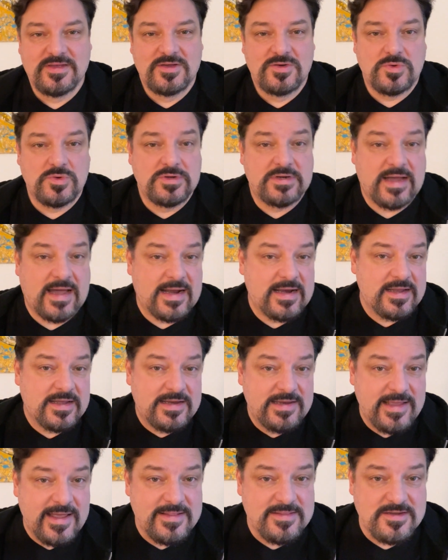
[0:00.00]
Und alle
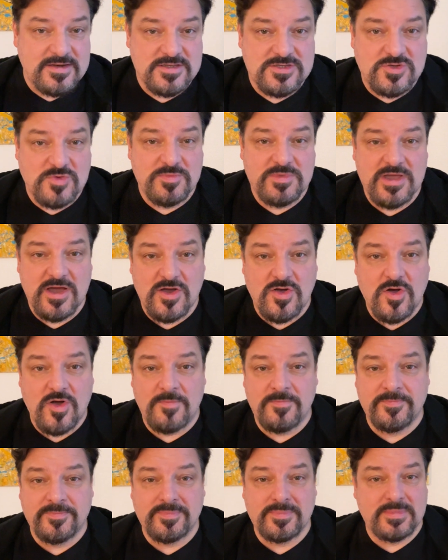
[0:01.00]
Klienten, die zu mir
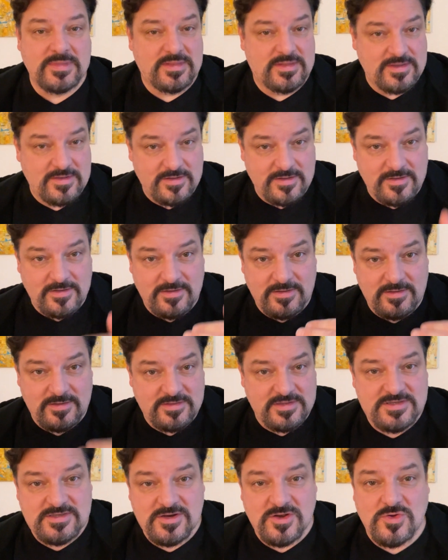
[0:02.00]
kommen, die
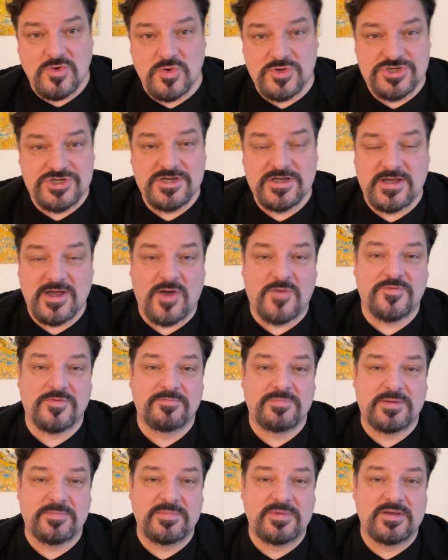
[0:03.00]
diesen Coaching kaufen
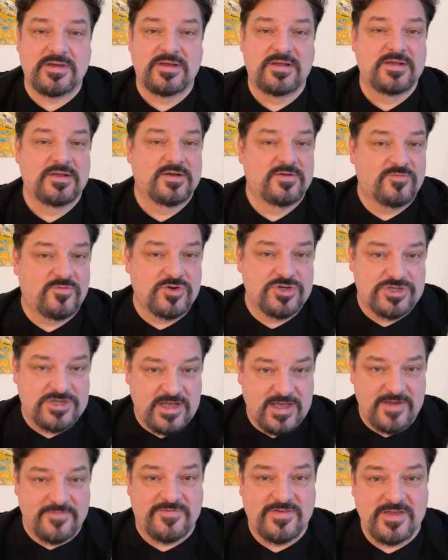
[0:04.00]
bei mir, wo ich
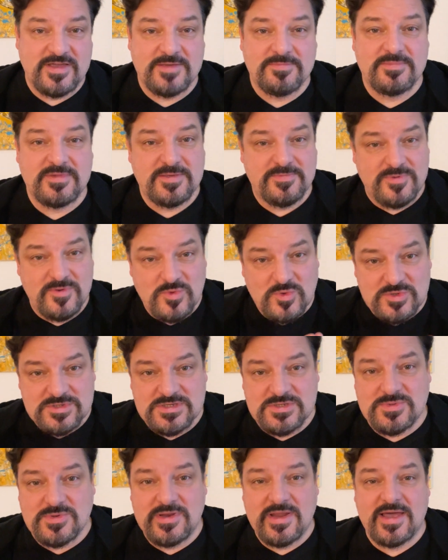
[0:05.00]
helfe, eben Hypnose
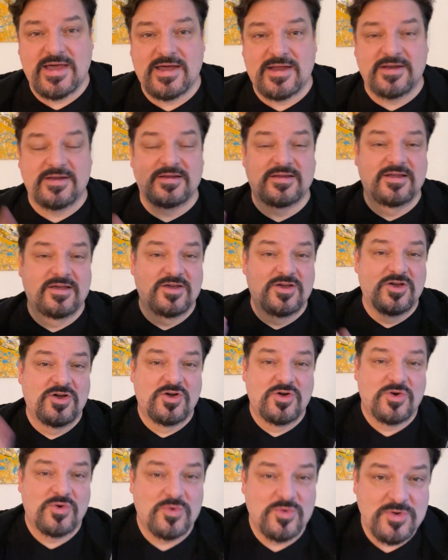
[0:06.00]
zu lernen
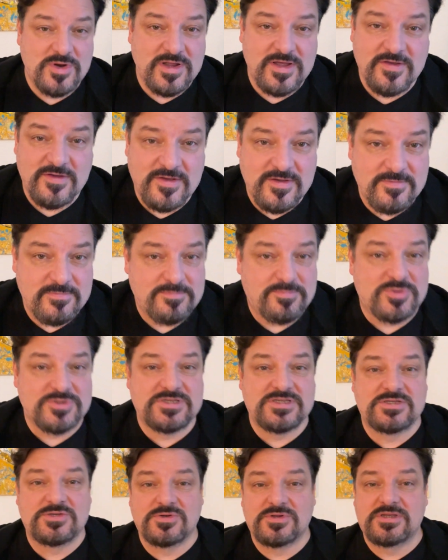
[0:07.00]
oder
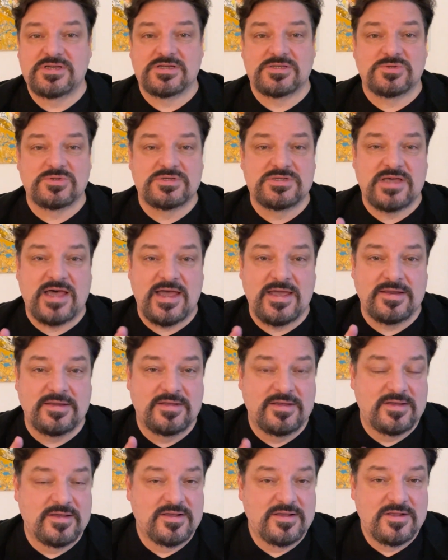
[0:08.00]
positioniert zu sein
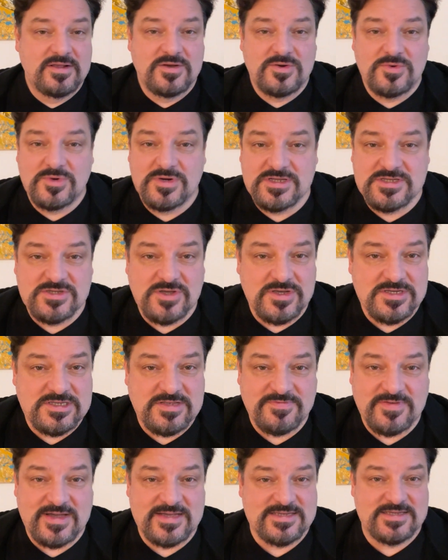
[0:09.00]
oder
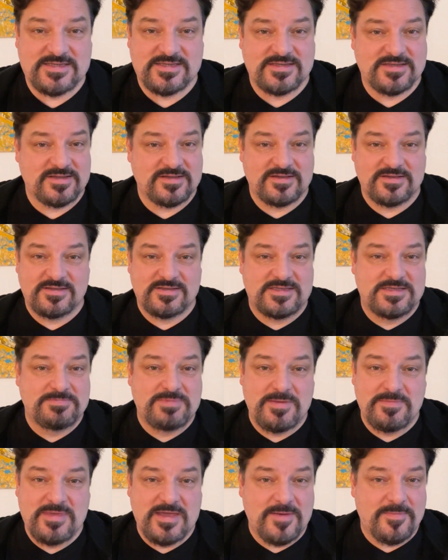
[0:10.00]
sonst was, sie
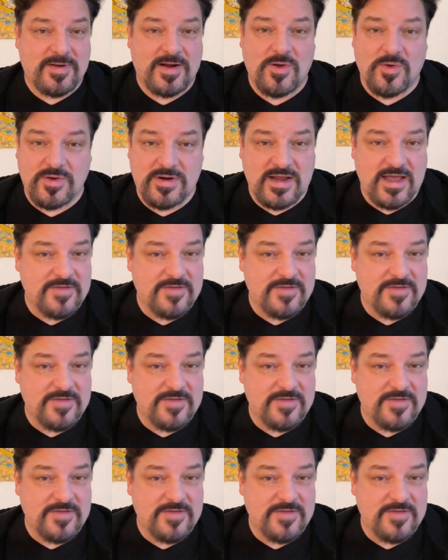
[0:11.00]
bei mir brauchen.